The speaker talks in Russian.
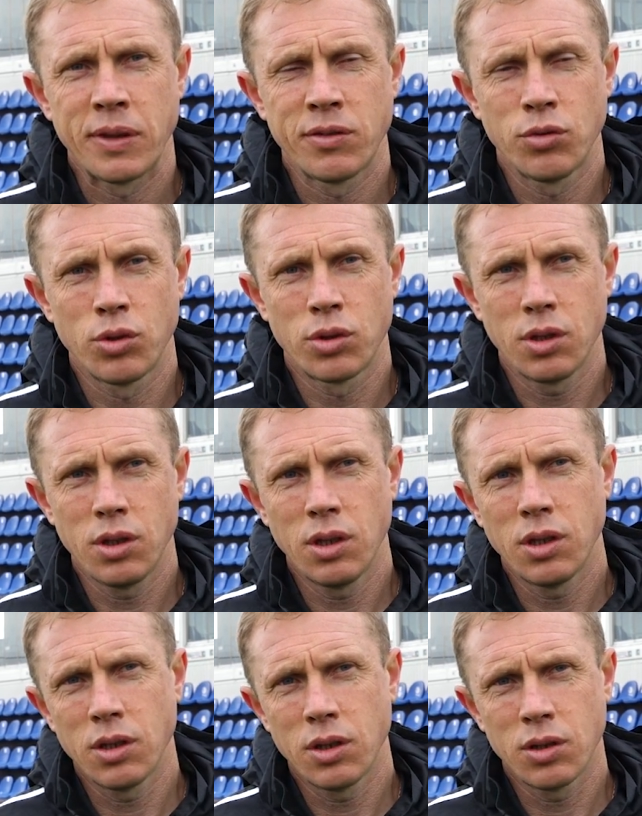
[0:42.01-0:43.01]
Вот,
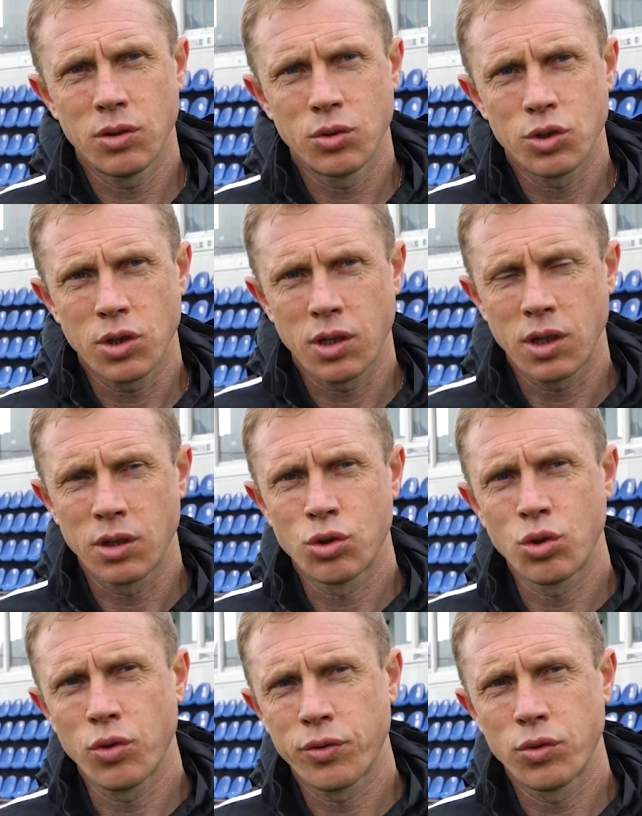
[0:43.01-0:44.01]
и уже
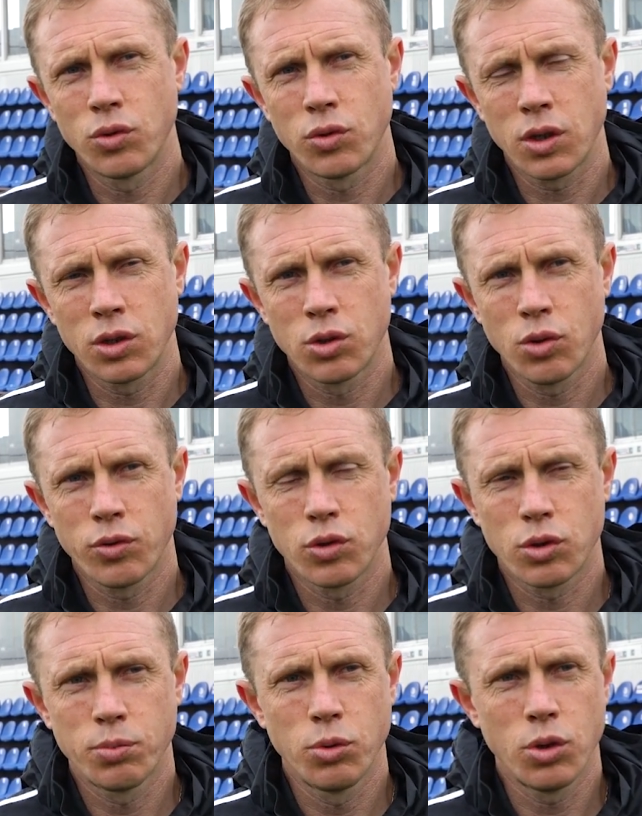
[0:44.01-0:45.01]
концовку,
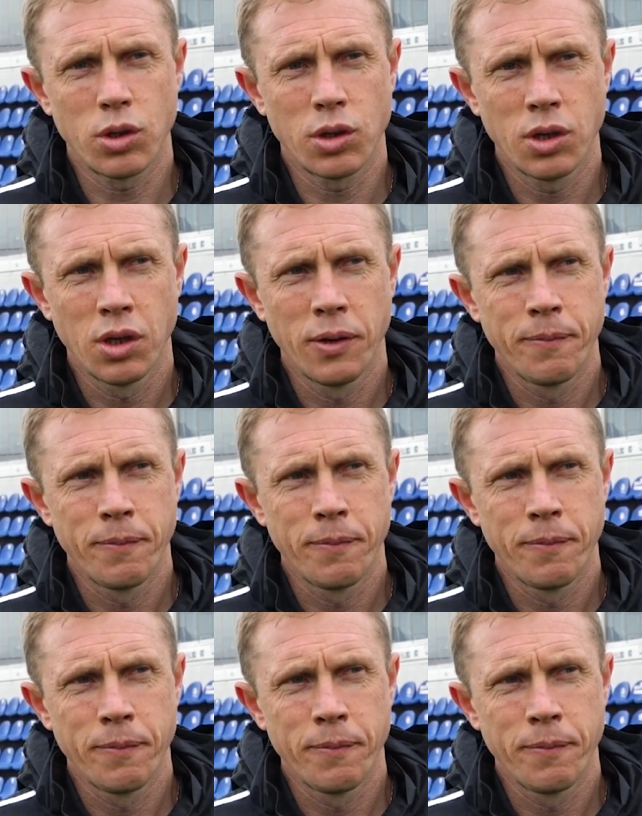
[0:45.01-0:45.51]
концовку сбора,